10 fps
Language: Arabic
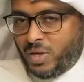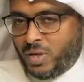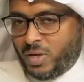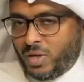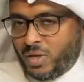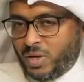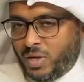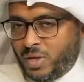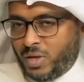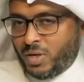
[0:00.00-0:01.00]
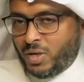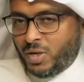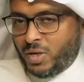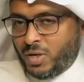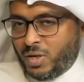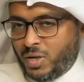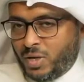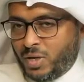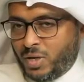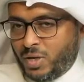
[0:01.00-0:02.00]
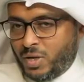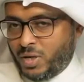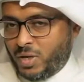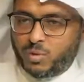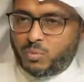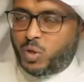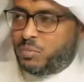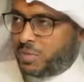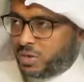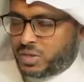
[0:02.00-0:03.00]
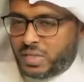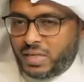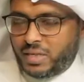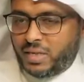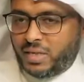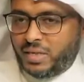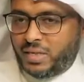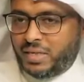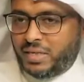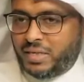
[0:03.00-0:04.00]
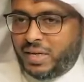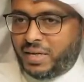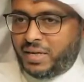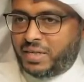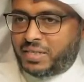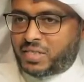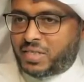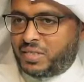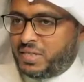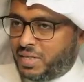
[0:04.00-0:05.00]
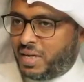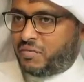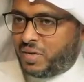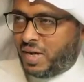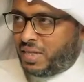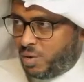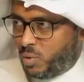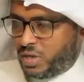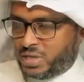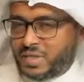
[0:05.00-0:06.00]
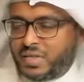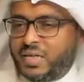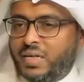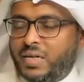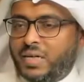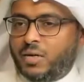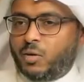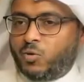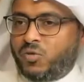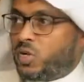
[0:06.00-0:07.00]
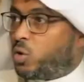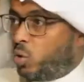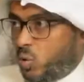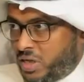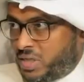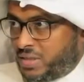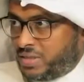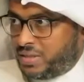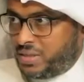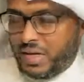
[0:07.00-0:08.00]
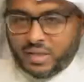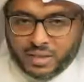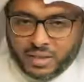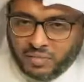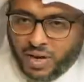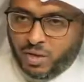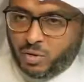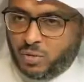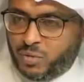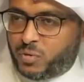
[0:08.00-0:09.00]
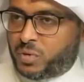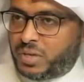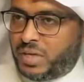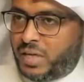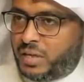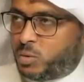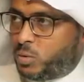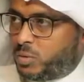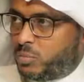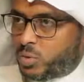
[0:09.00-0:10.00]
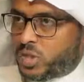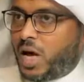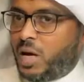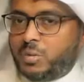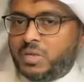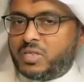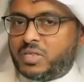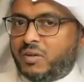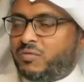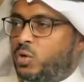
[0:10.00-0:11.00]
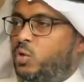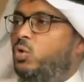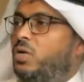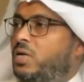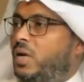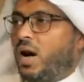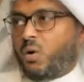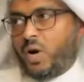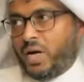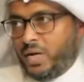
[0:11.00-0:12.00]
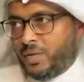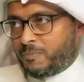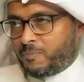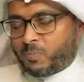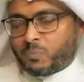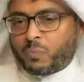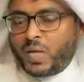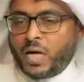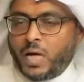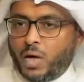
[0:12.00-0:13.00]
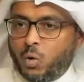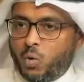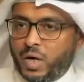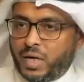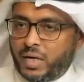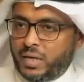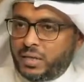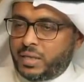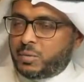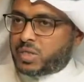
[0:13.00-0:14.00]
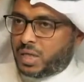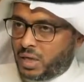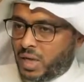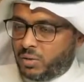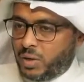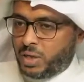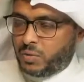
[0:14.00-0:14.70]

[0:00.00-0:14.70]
صحيح. من القيم المفيدة والمهمة جدا اللي أن احنا نستدعيها في هذا الوقت وفي كل وقت يعني التفاؤل المفروض أنه يكون مصاحب للإنسان في كل أحواله والنبي صلى الله عليه